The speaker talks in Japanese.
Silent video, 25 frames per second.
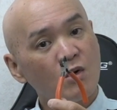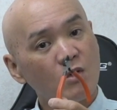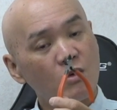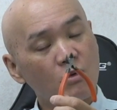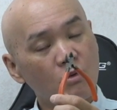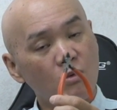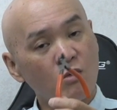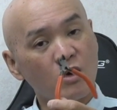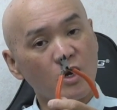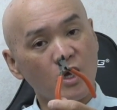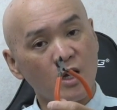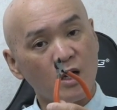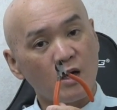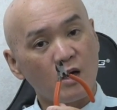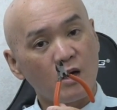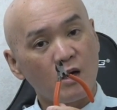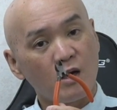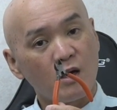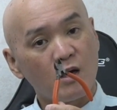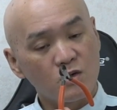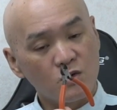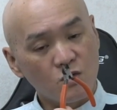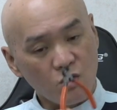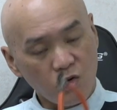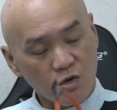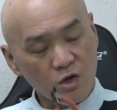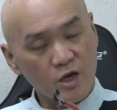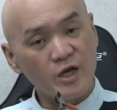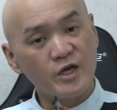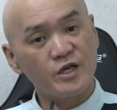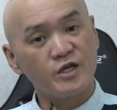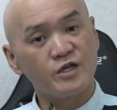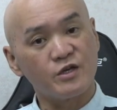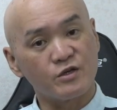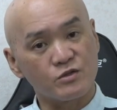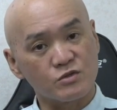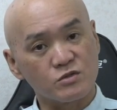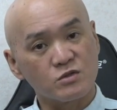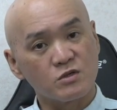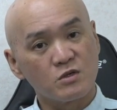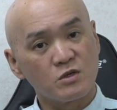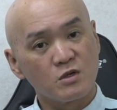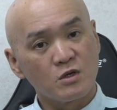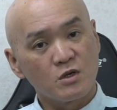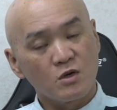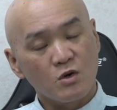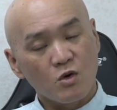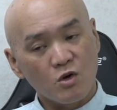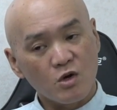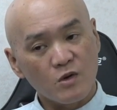いのこれこれいいです
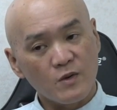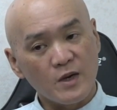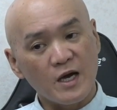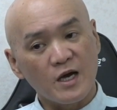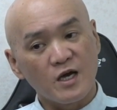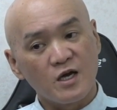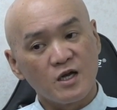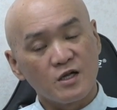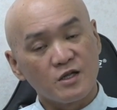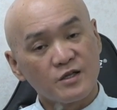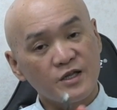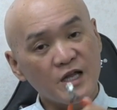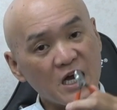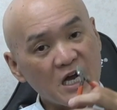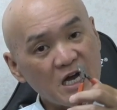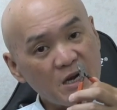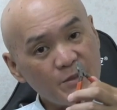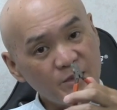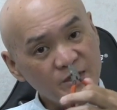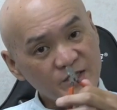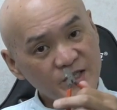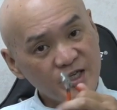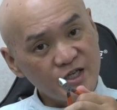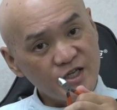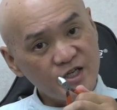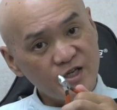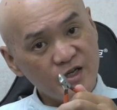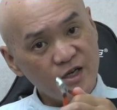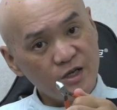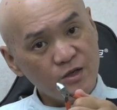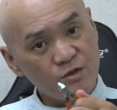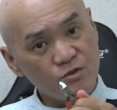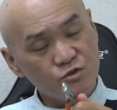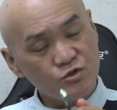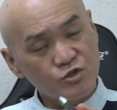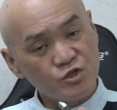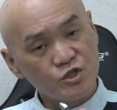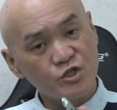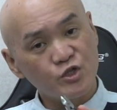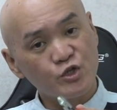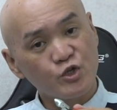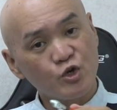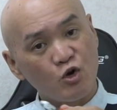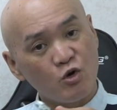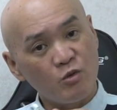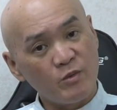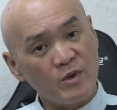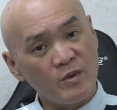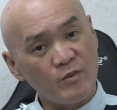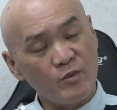これは中まで切れるし
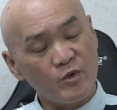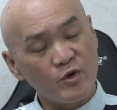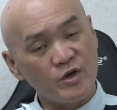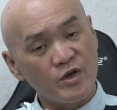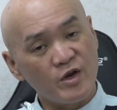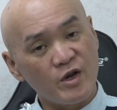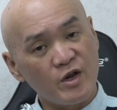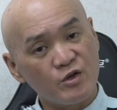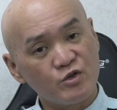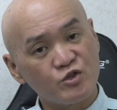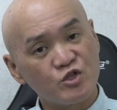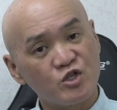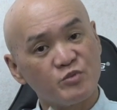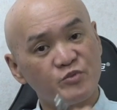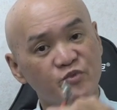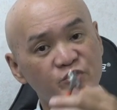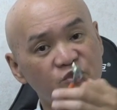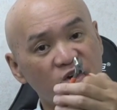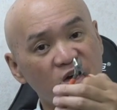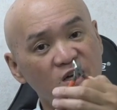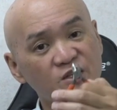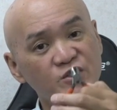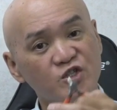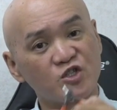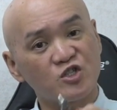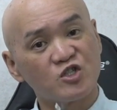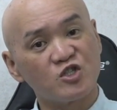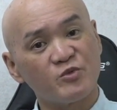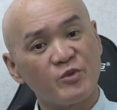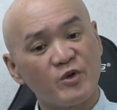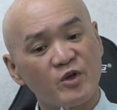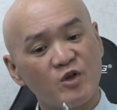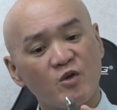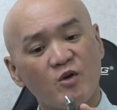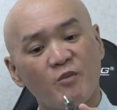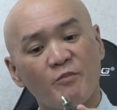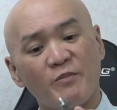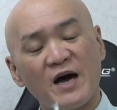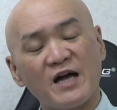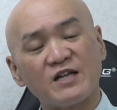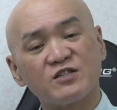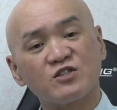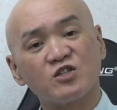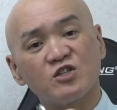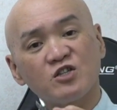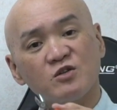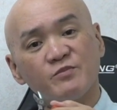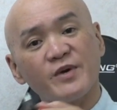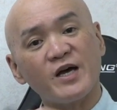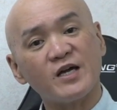表面も切れるし分厚い爪の
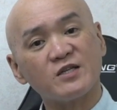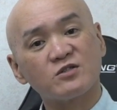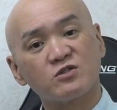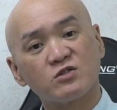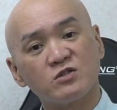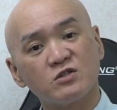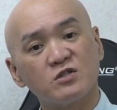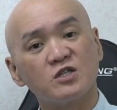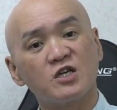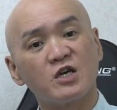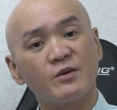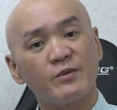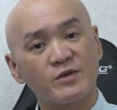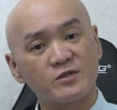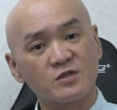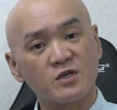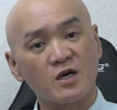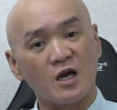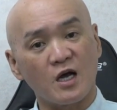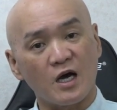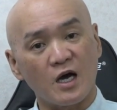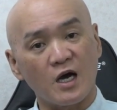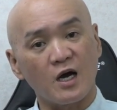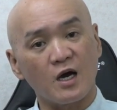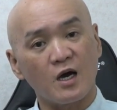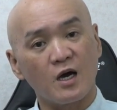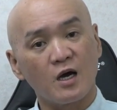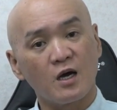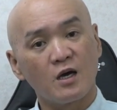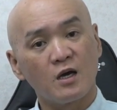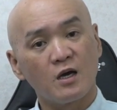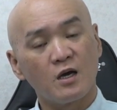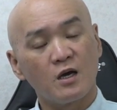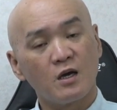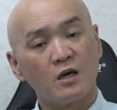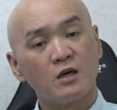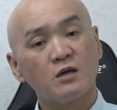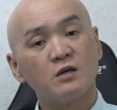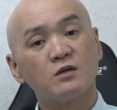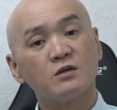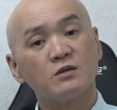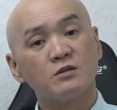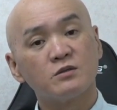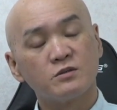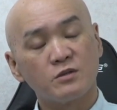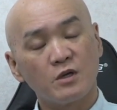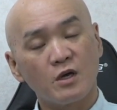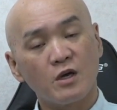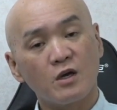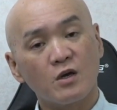バツンバツンいけますか
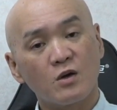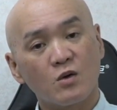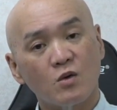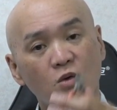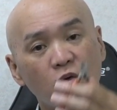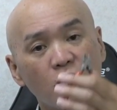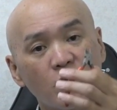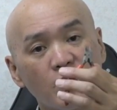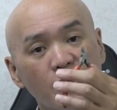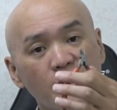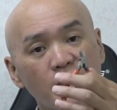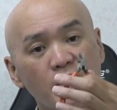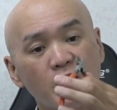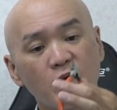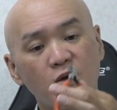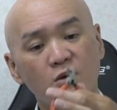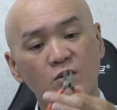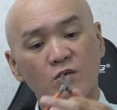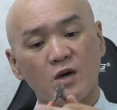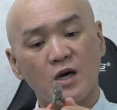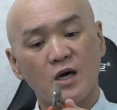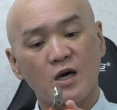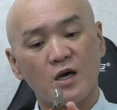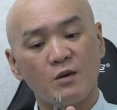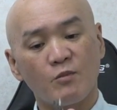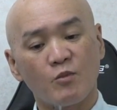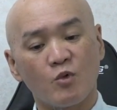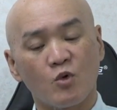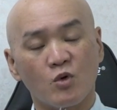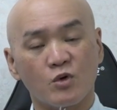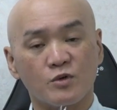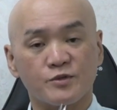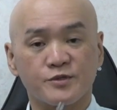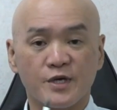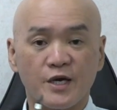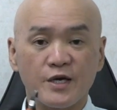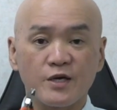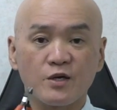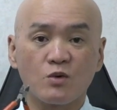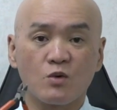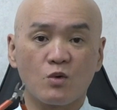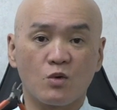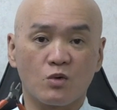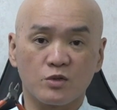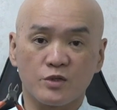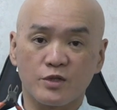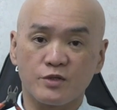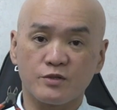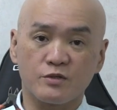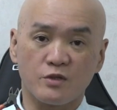らねこれはもう最
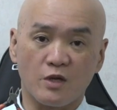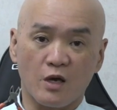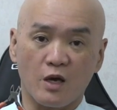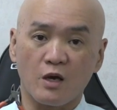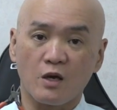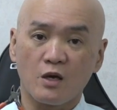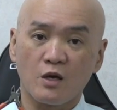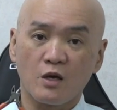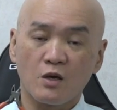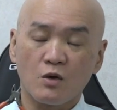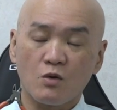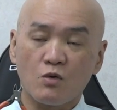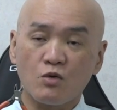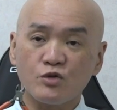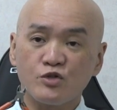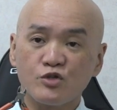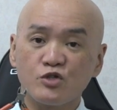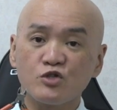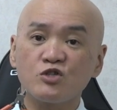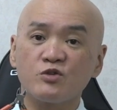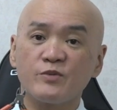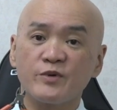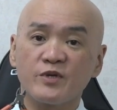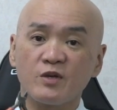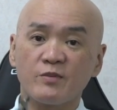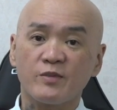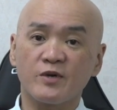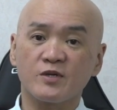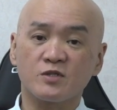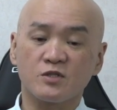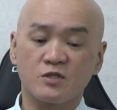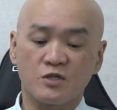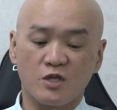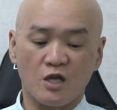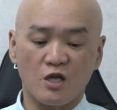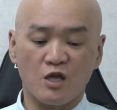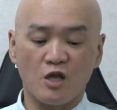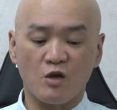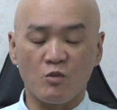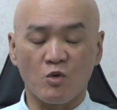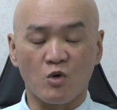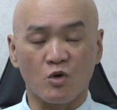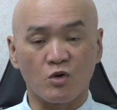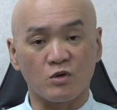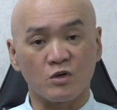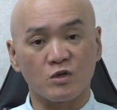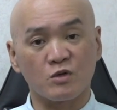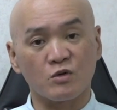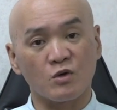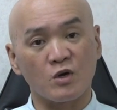高ですねこれ進めてます手で
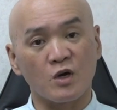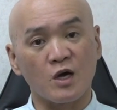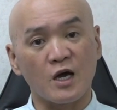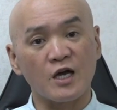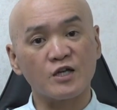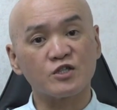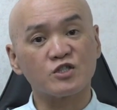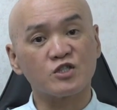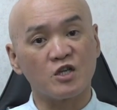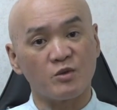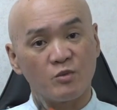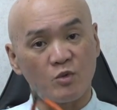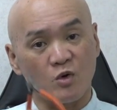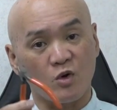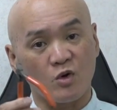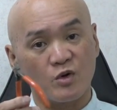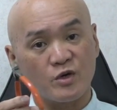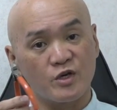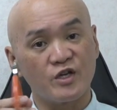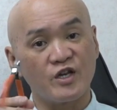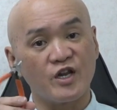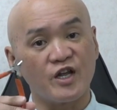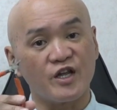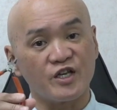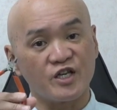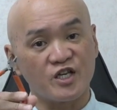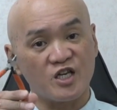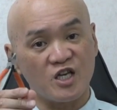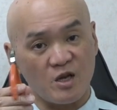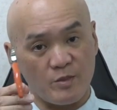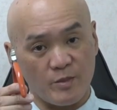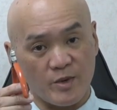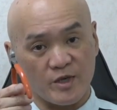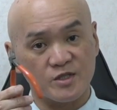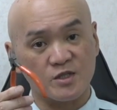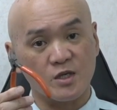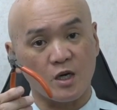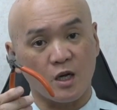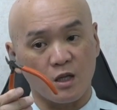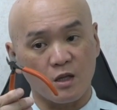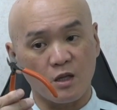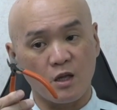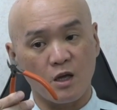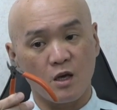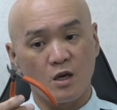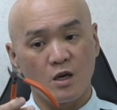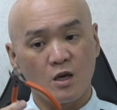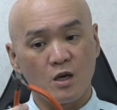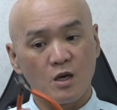もあの足でも綺麗に切れますからね